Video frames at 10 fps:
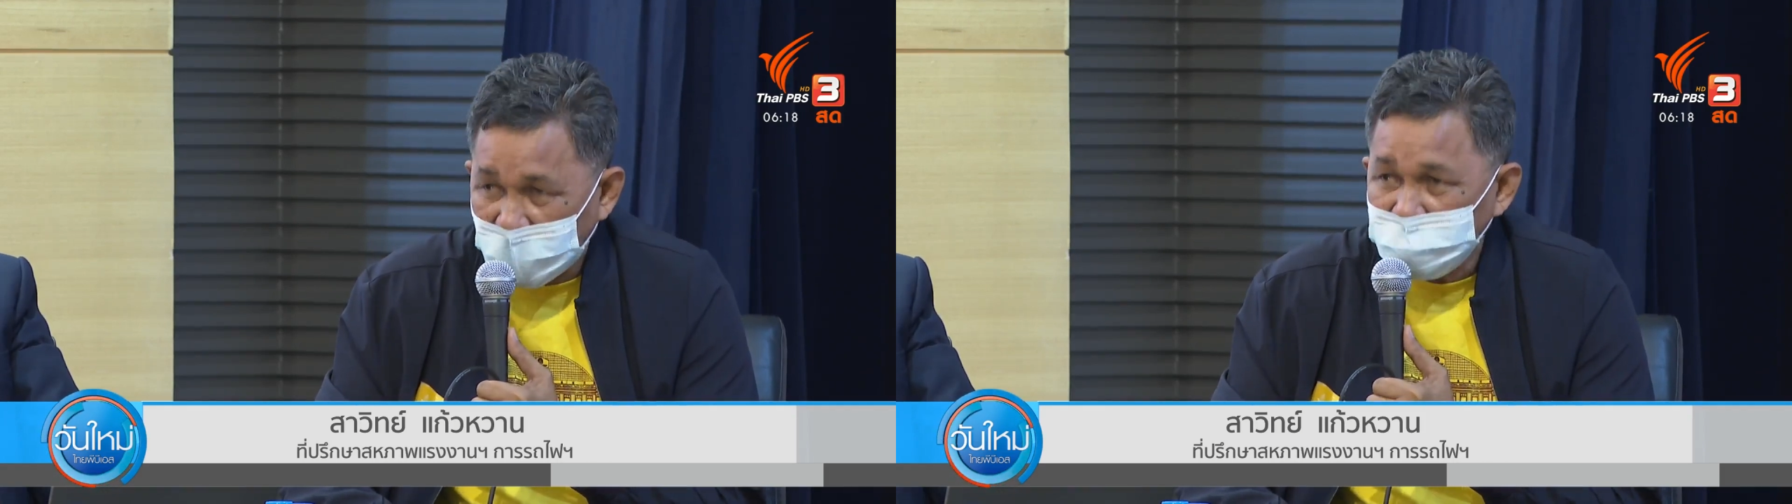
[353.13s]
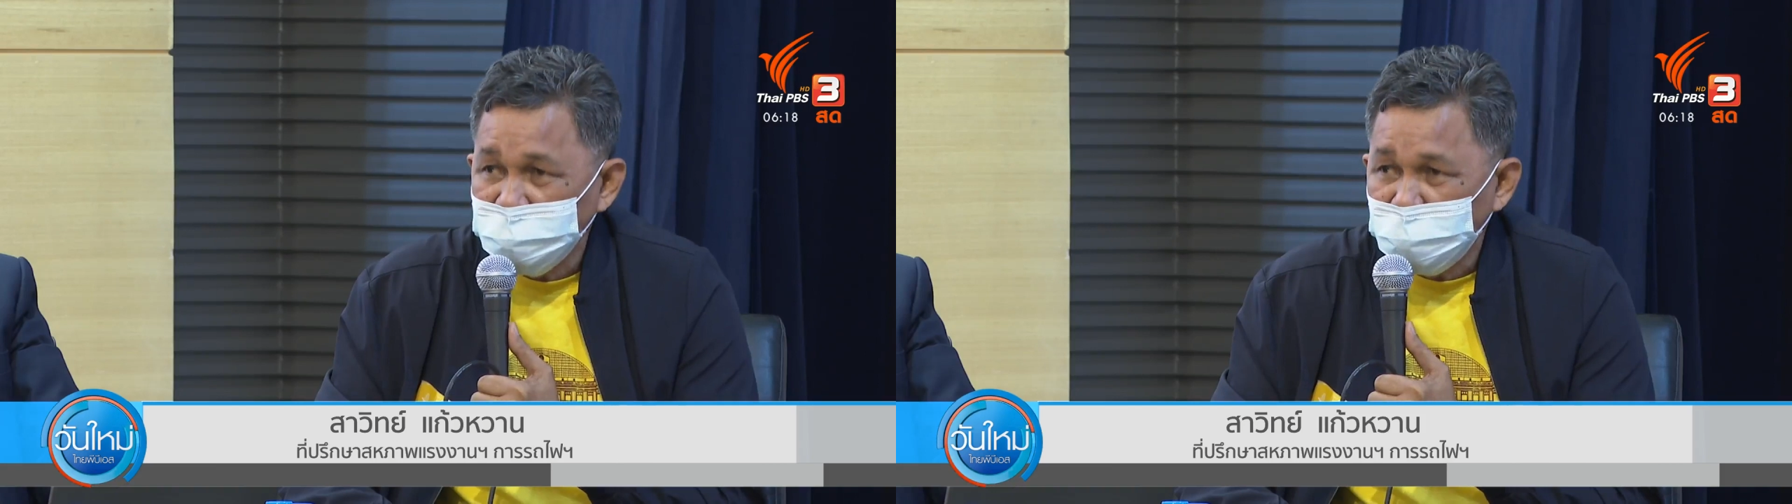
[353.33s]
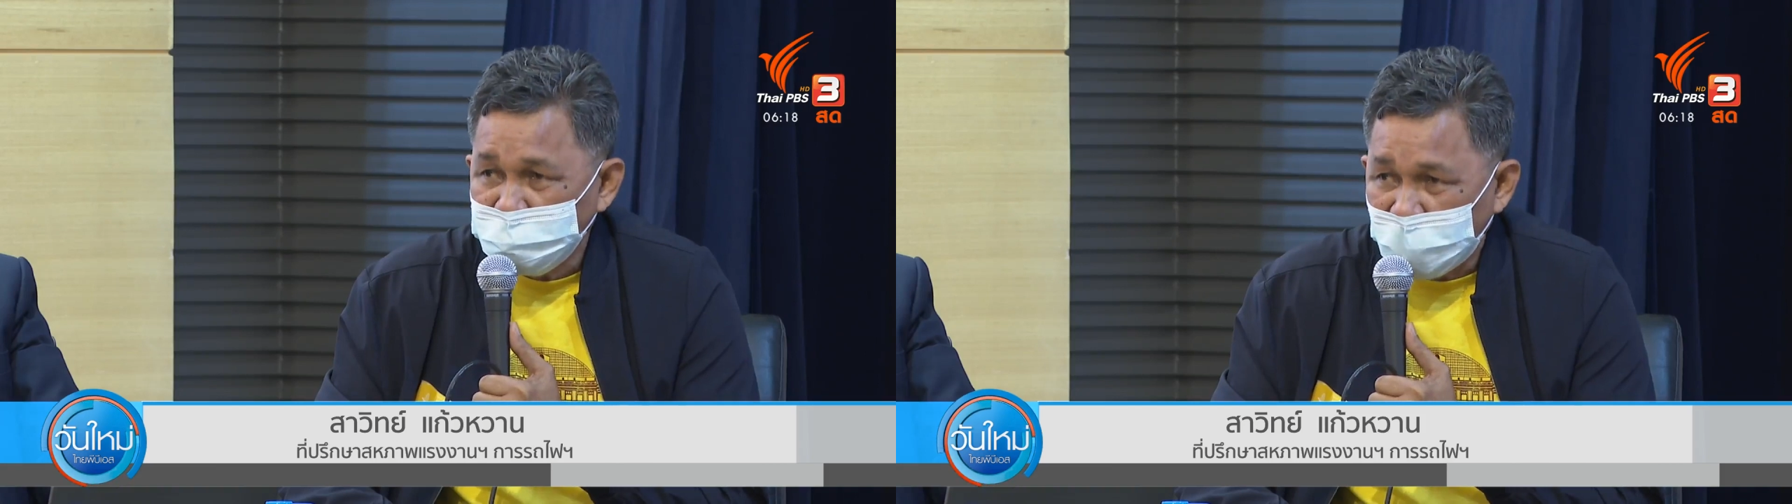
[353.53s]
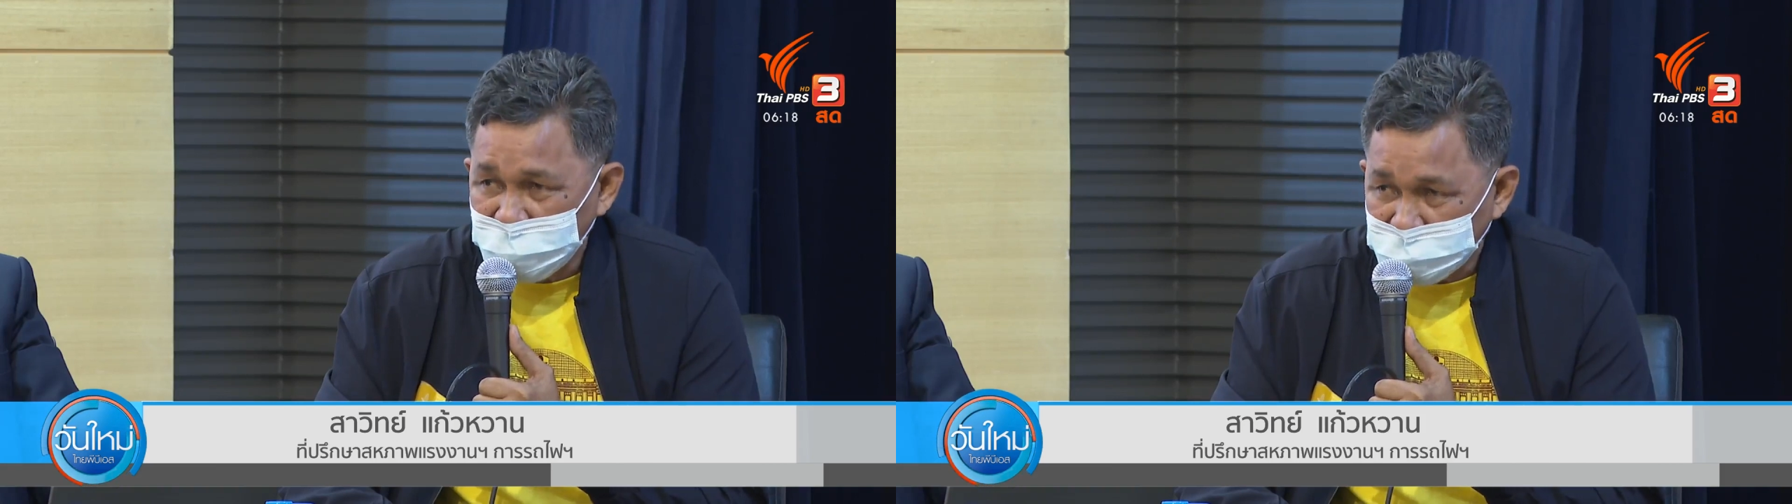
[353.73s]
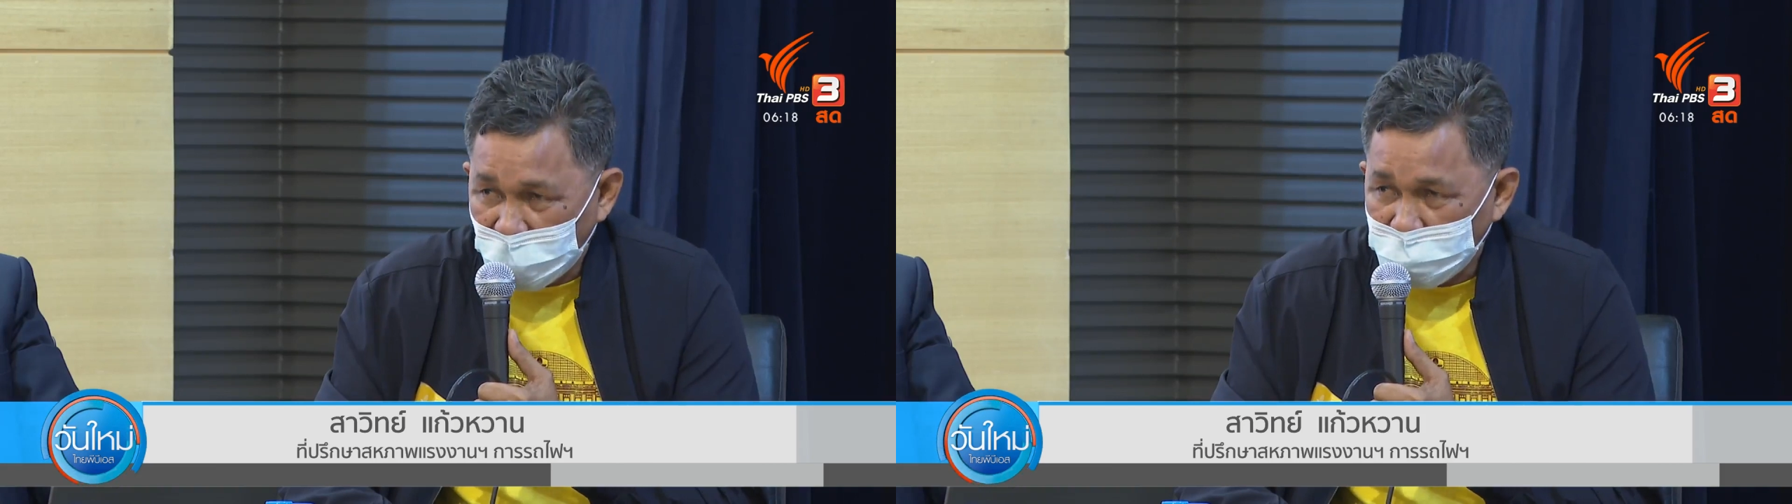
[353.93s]
ถานีรถไฟ
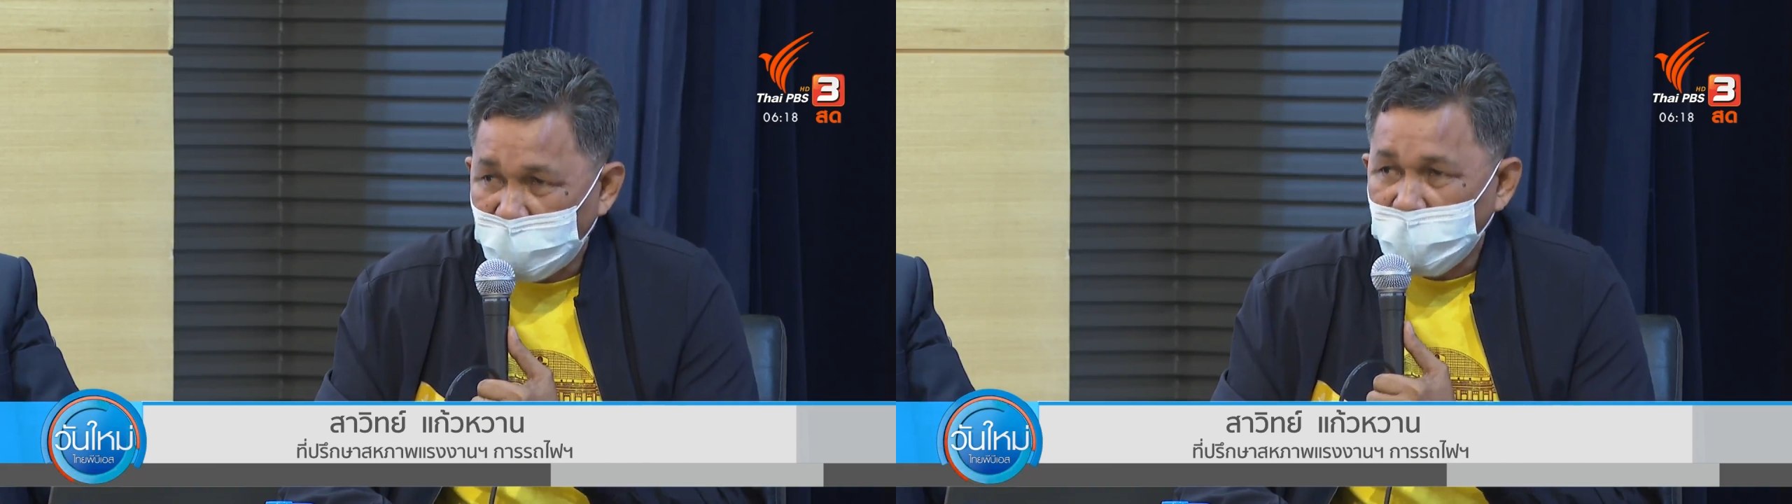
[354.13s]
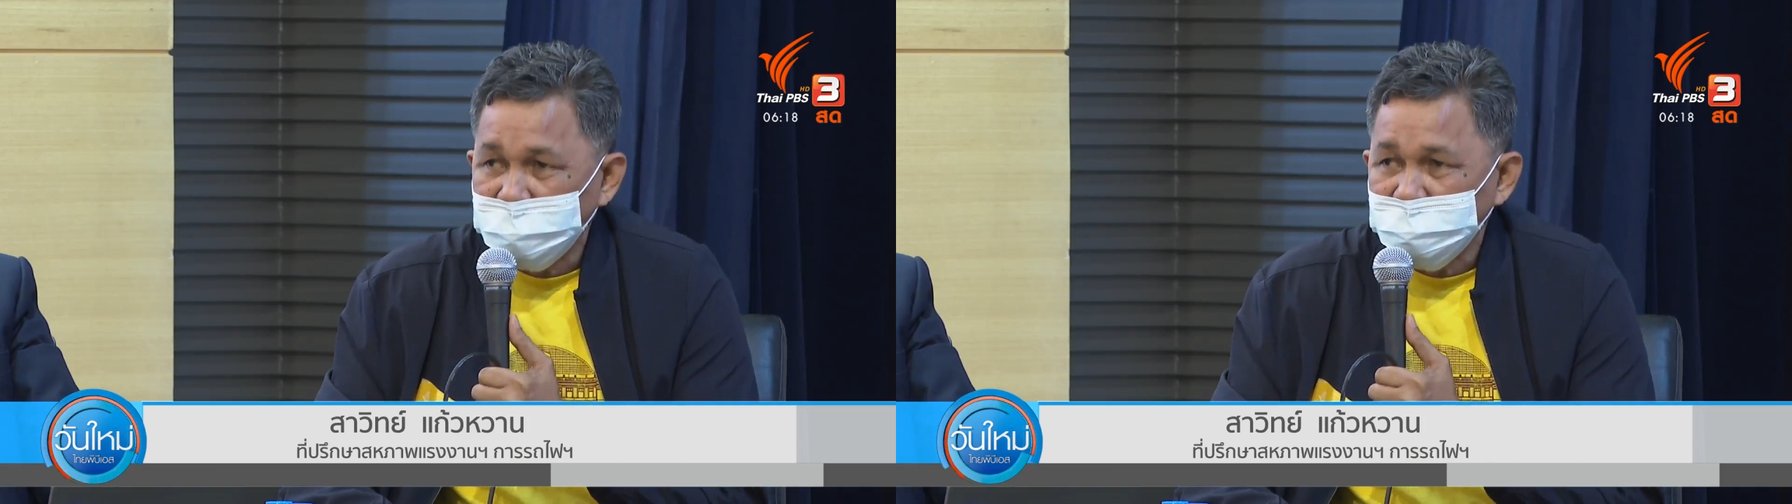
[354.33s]
ต่อไป